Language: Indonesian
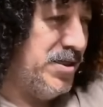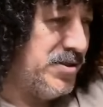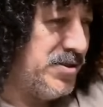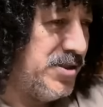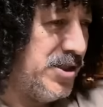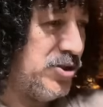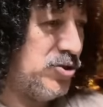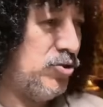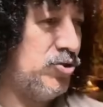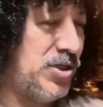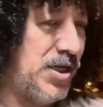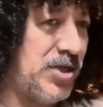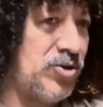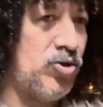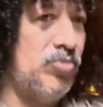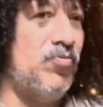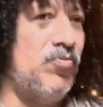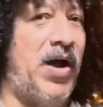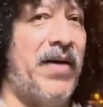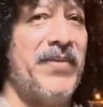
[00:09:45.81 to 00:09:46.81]
Yesus
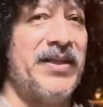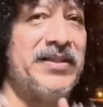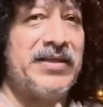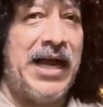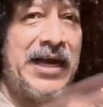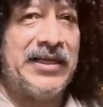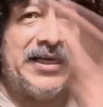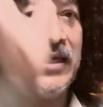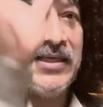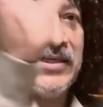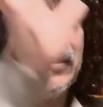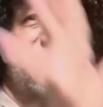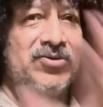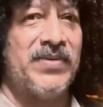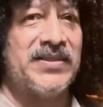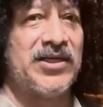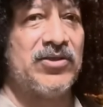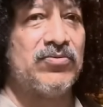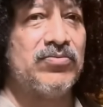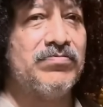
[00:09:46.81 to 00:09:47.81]
atau Muhammad nggak ada lagi,
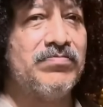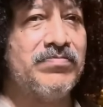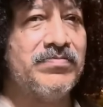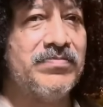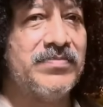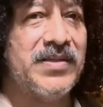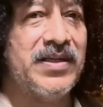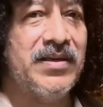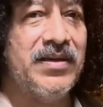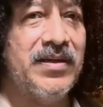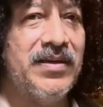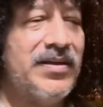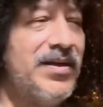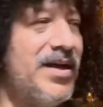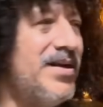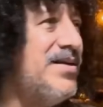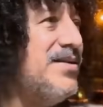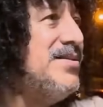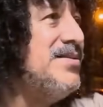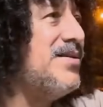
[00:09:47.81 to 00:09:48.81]
cuma satu.
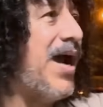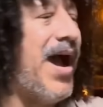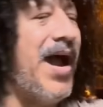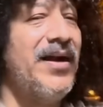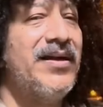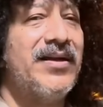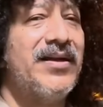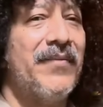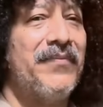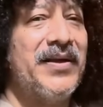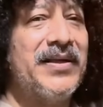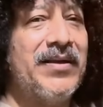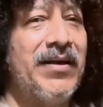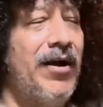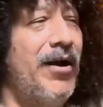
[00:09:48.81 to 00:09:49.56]
Kan nggak ada banyak